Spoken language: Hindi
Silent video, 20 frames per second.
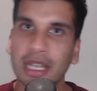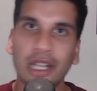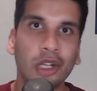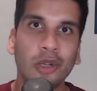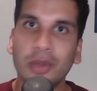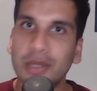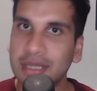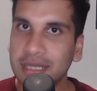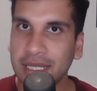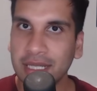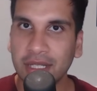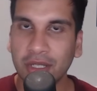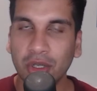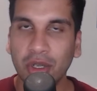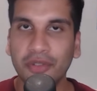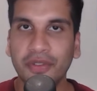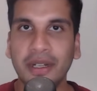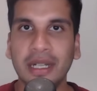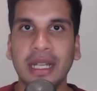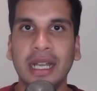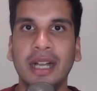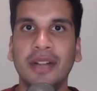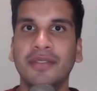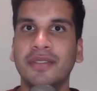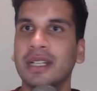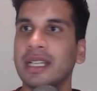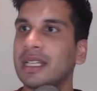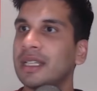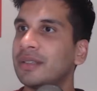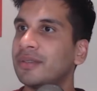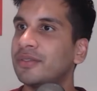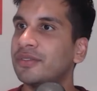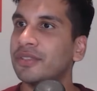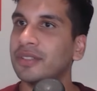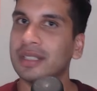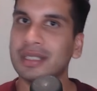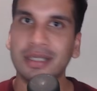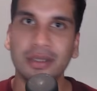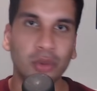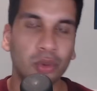को वॉज टेकन ऑफ एट हाफ टाइम
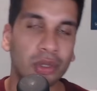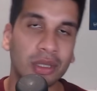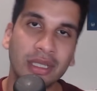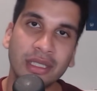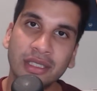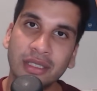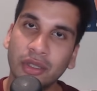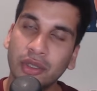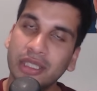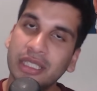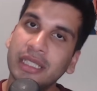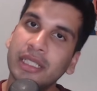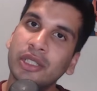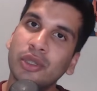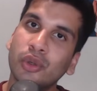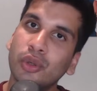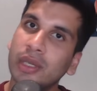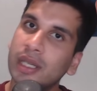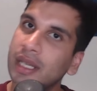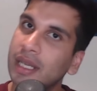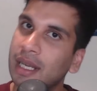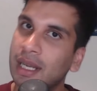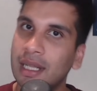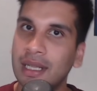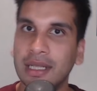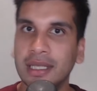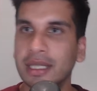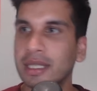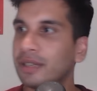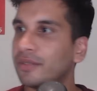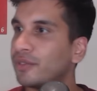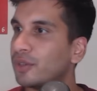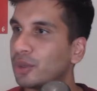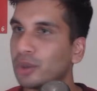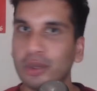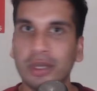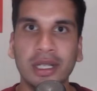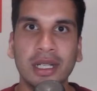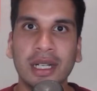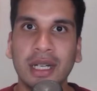फिर जॉर्जीनियो को निकाल दिया फिर
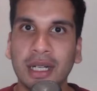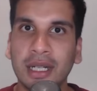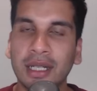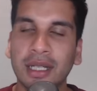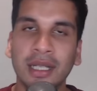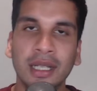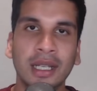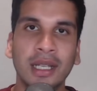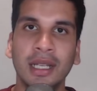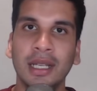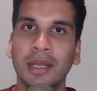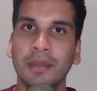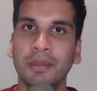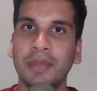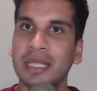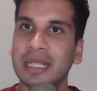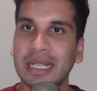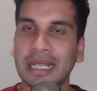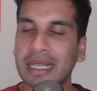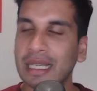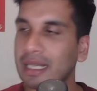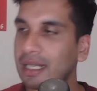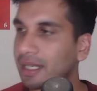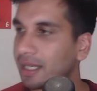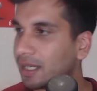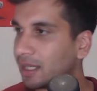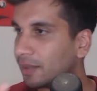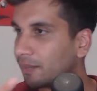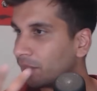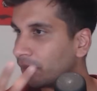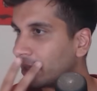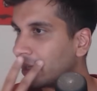ओडेगार्ड भी निकल गया